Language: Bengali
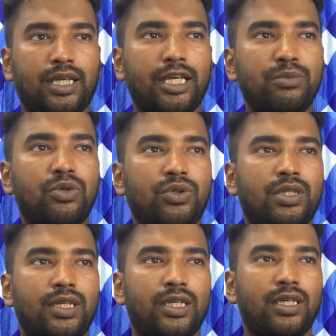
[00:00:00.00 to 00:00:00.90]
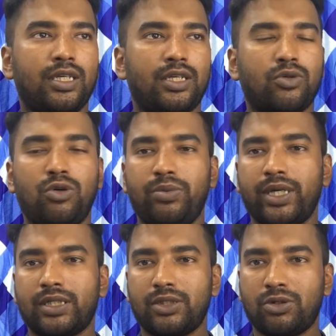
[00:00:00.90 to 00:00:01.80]
এই মুহূর্তে খুবই
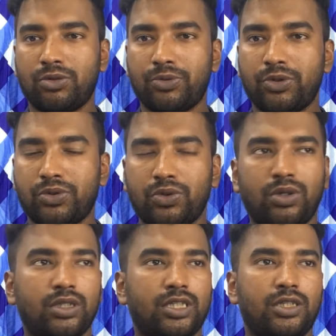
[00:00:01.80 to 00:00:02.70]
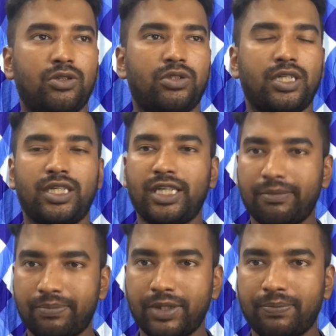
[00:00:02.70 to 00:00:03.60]
একটি জনপ্রিয় টুল সেটি হচ্ছে
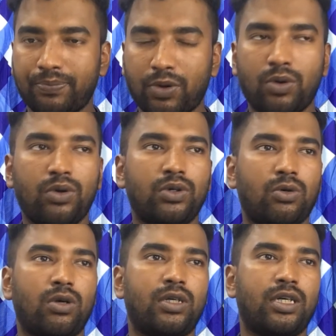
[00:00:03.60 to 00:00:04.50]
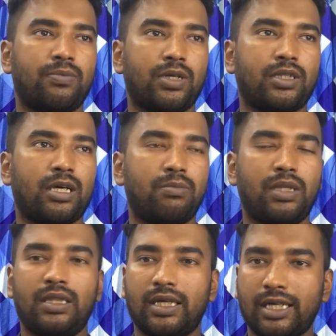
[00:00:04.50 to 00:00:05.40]
ইএফটি প্রো অলরেডি আপনারা
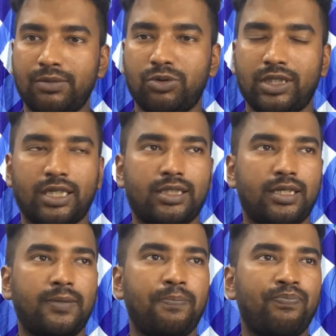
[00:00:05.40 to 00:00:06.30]
থাম্বিল দেখেই বুঝে গেছেন